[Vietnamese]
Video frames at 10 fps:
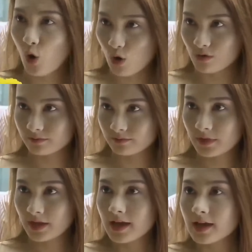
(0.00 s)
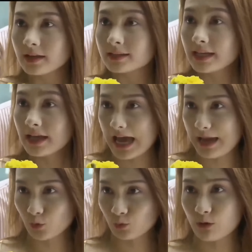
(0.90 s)
hoa của cô
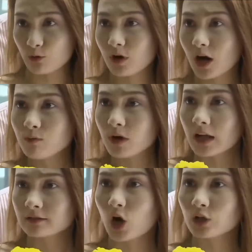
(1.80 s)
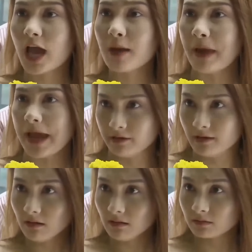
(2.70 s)
Chị em chúng cháu cũng không cần có thêm
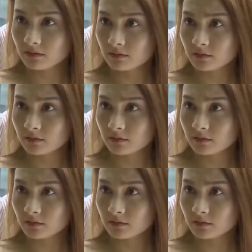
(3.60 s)
mẹ nữa